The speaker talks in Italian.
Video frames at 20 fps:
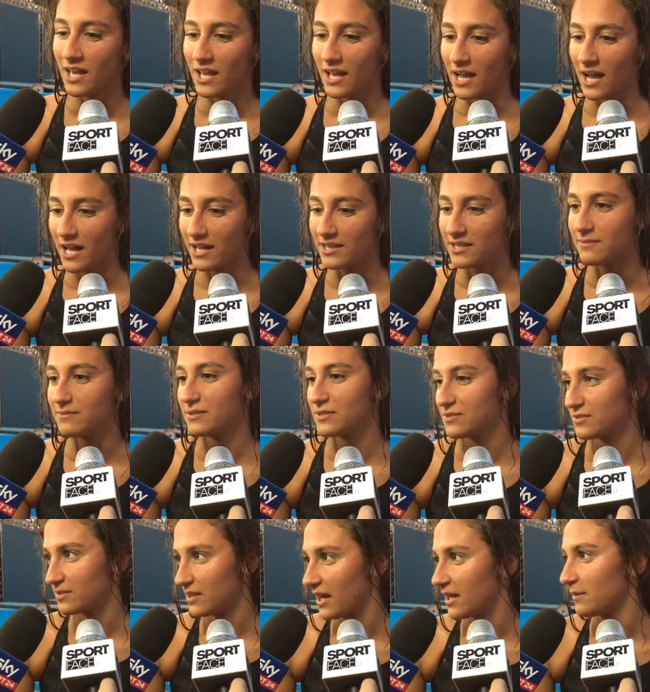e ha dei
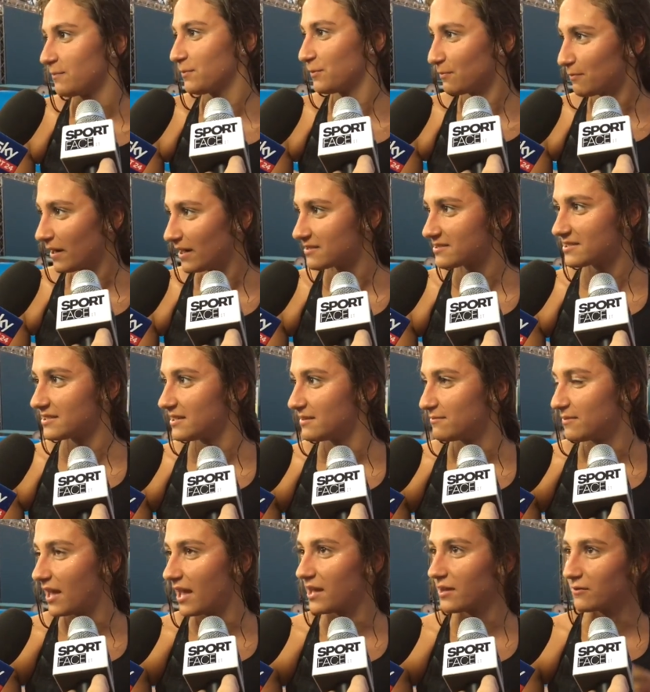personali più bassi
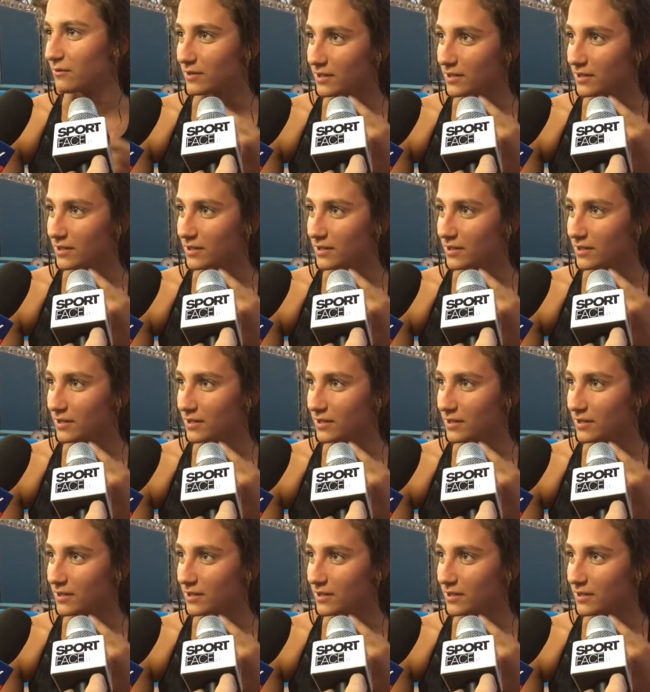dei miei,